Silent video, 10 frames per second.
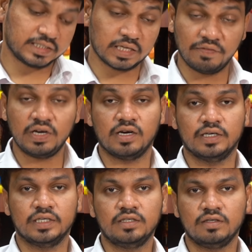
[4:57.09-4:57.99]
సెవెన్
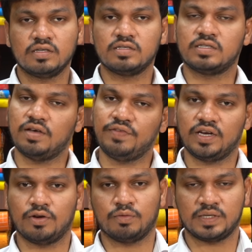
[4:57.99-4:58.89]
హండ్రెడ్
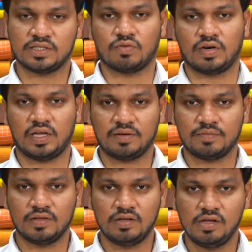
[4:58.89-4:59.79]
సెవెంటీ రూపీస్ ఓన్లీ
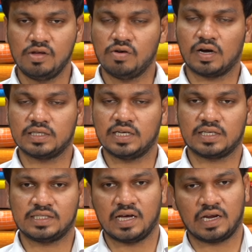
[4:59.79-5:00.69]

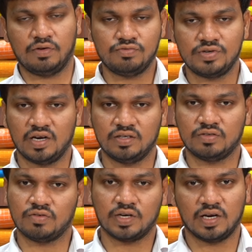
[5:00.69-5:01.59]
ఒకసారి సారీ
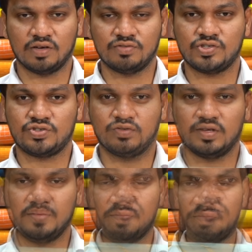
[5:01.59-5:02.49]
ఊరల్లుకు కూడా ఎలా ఉందో
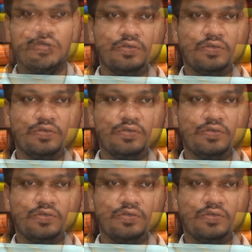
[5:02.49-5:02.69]
చూద్దాం hmm,